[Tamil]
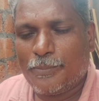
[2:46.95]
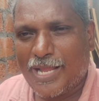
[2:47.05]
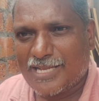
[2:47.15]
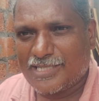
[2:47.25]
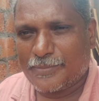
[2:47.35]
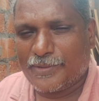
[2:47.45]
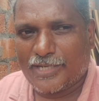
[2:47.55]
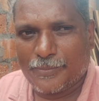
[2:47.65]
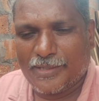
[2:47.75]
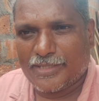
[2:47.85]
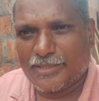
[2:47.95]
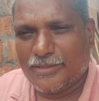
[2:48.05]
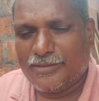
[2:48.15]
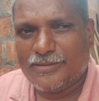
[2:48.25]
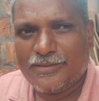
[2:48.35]
பிளாஸ்டர் பண்ணுற மாதிரி
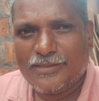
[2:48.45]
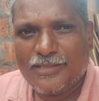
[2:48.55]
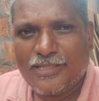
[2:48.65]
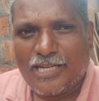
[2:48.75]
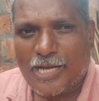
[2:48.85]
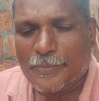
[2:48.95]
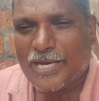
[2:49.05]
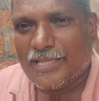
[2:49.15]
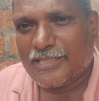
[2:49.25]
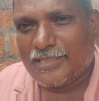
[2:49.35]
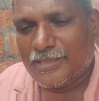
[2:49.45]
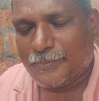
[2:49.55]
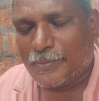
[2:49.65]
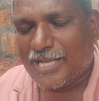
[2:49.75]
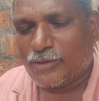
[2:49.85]
இருக்கும் அப்போ அதுக்கு
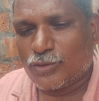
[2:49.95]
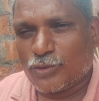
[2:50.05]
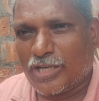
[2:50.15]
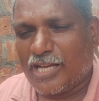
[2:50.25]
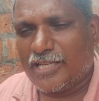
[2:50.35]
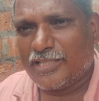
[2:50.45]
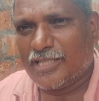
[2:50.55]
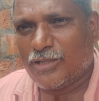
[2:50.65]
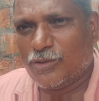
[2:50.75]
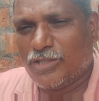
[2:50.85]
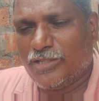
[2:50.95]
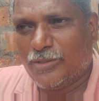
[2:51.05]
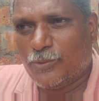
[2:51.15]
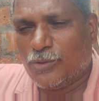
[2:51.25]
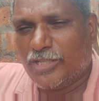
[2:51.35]
பார்த்தோன்னு சொன்னால் இதில் ஒரு
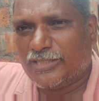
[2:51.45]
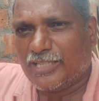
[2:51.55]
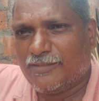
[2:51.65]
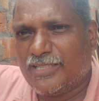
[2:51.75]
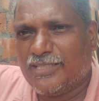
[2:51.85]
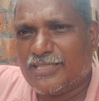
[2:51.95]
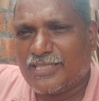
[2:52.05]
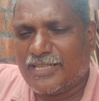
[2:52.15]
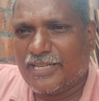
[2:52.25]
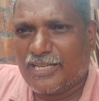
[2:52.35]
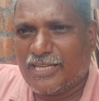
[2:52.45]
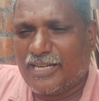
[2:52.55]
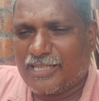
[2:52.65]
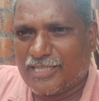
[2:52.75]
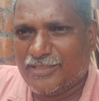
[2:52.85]
ஒரு தவறு இந்த
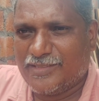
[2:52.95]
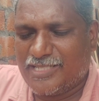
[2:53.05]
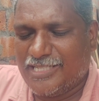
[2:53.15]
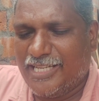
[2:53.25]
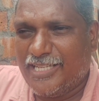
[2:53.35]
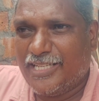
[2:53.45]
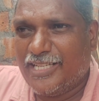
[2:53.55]
சென்ட்ரிங்கில் நடக்கிறத வச்சு